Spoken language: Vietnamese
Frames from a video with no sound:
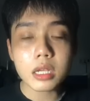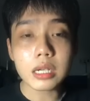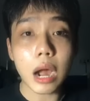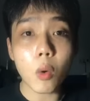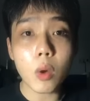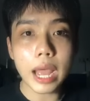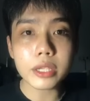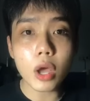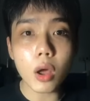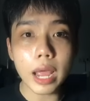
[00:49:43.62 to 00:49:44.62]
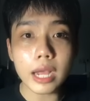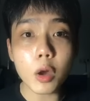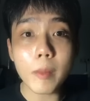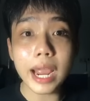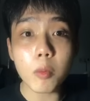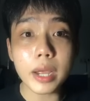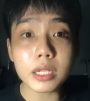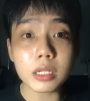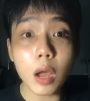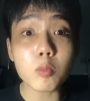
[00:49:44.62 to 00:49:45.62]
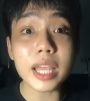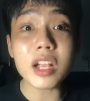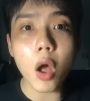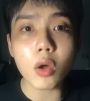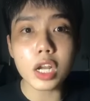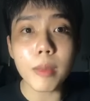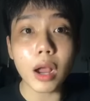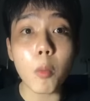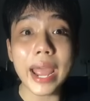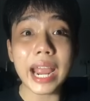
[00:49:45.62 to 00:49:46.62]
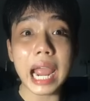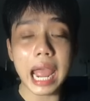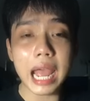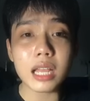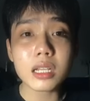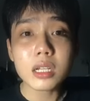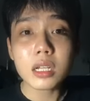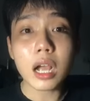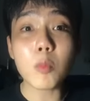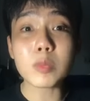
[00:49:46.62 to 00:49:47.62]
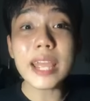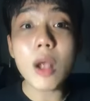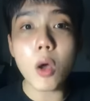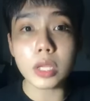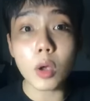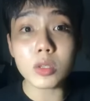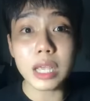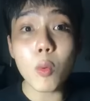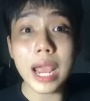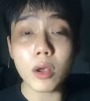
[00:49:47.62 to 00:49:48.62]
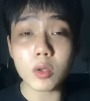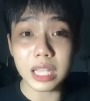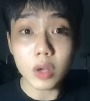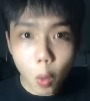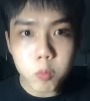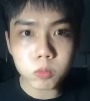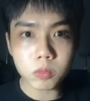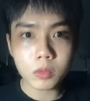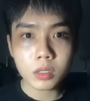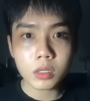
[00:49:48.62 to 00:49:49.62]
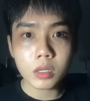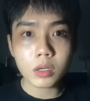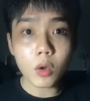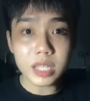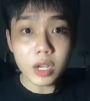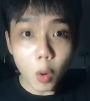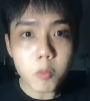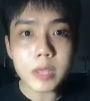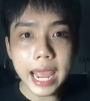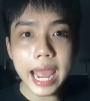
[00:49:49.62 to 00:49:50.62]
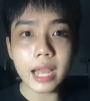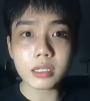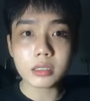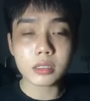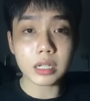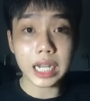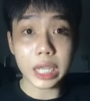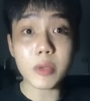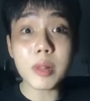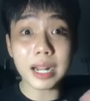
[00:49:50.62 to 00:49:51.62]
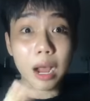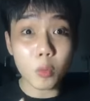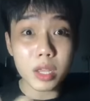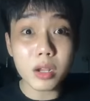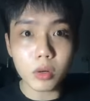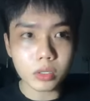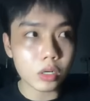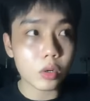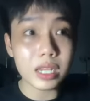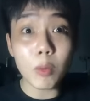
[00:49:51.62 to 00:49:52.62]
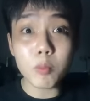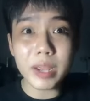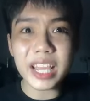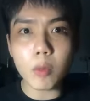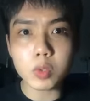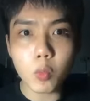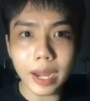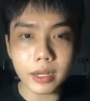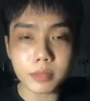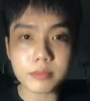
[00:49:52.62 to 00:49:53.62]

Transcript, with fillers: cậu hả cho hả công an không thấy không thấy con nếu mà công an hả không thấy con thì con sẽ quay con sẽ cúng con sẽ cúng nha là kiểu như là cầu với người, người dòng mấy cái dòng xung quanh đó